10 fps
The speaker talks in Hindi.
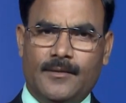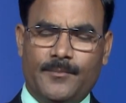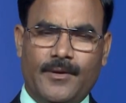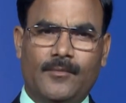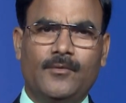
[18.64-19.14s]

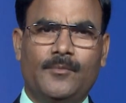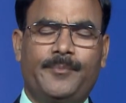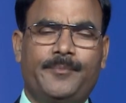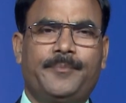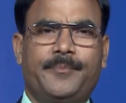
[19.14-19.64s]
प्रभु
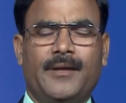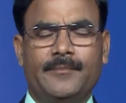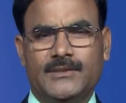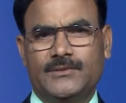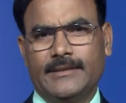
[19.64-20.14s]

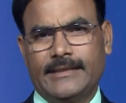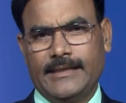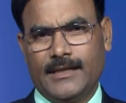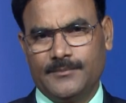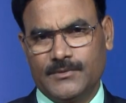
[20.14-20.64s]
परमेश्वर के
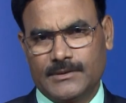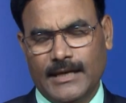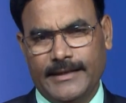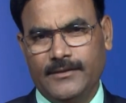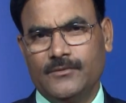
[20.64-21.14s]
अद्भुत
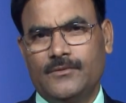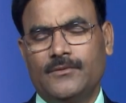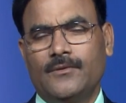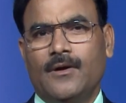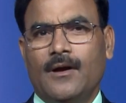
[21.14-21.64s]
कार्यों को
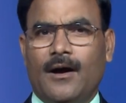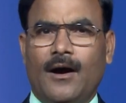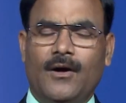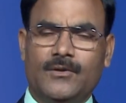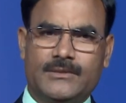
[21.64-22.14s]

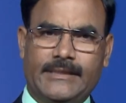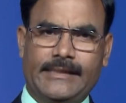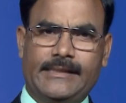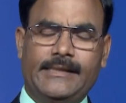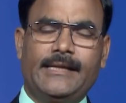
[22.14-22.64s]
और उसके
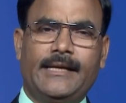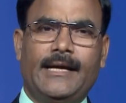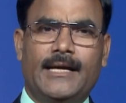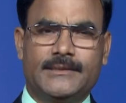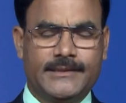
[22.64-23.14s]
किए गए
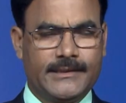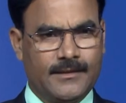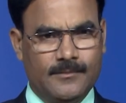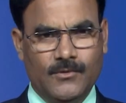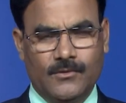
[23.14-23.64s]
आश्चर्य
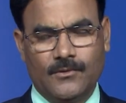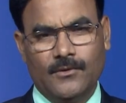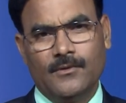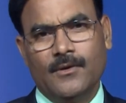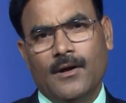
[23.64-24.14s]
कर्मों को
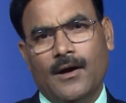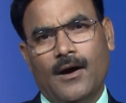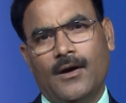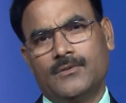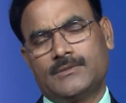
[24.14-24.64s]

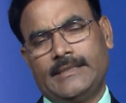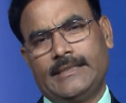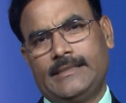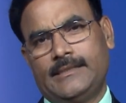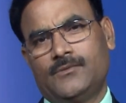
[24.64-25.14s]
और उसके
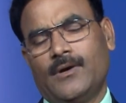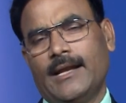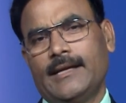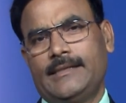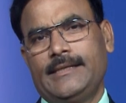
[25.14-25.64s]

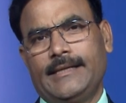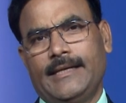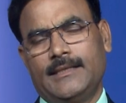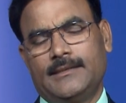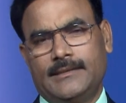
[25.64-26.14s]
द्वारा किए
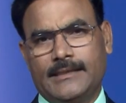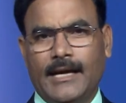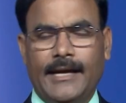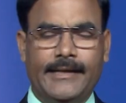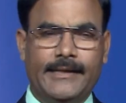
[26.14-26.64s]
गए
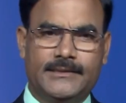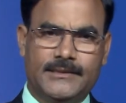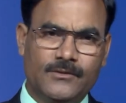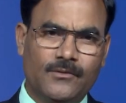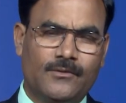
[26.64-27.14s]
दिखाए गए
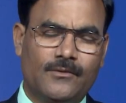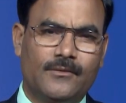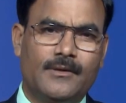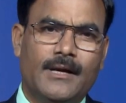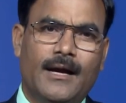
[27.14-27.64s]
चिन्हों को
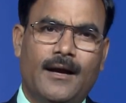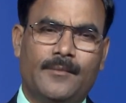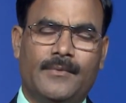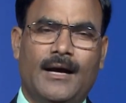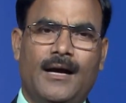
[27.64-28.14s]

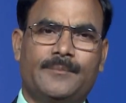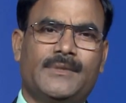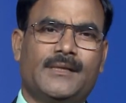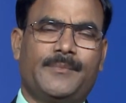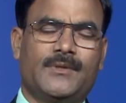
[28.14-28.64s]
हम आप
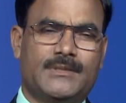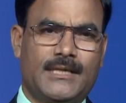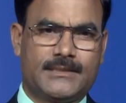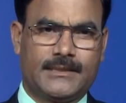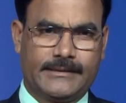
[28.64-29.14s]
तक
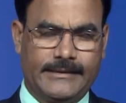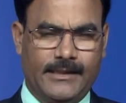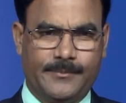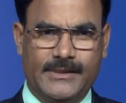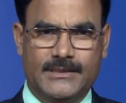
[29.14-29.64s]
पहुंचा सकते हैं
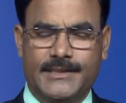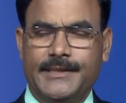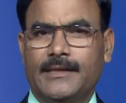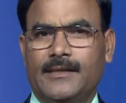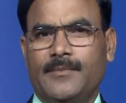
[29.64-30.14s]
अपने
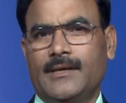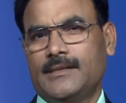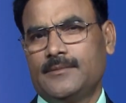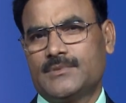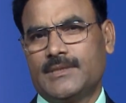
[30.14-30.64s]
चैनल के
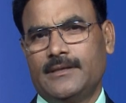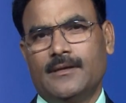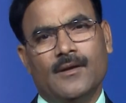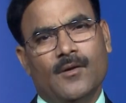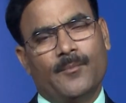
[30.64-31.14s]
माध्यम से
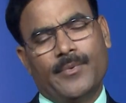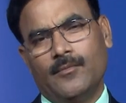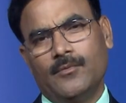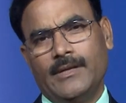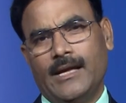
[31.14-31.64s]

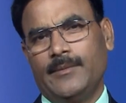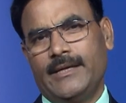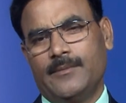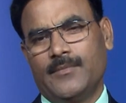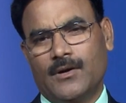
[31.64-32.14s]
प्रभु ने हमें
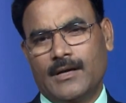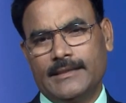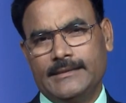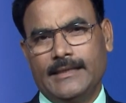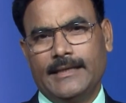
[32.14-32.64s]
ये मौका
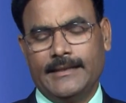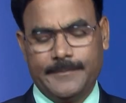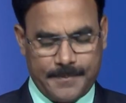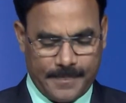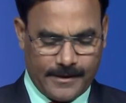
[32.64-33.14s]
दिया है
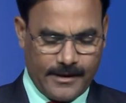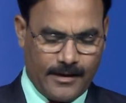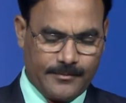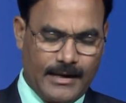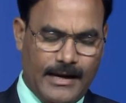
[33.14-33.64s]
कि
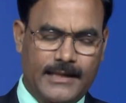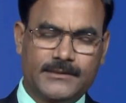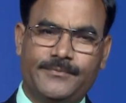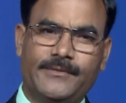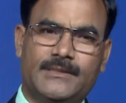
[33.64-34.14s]
हम
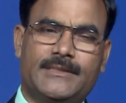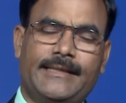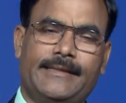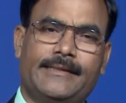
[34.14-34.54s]
आज फिर से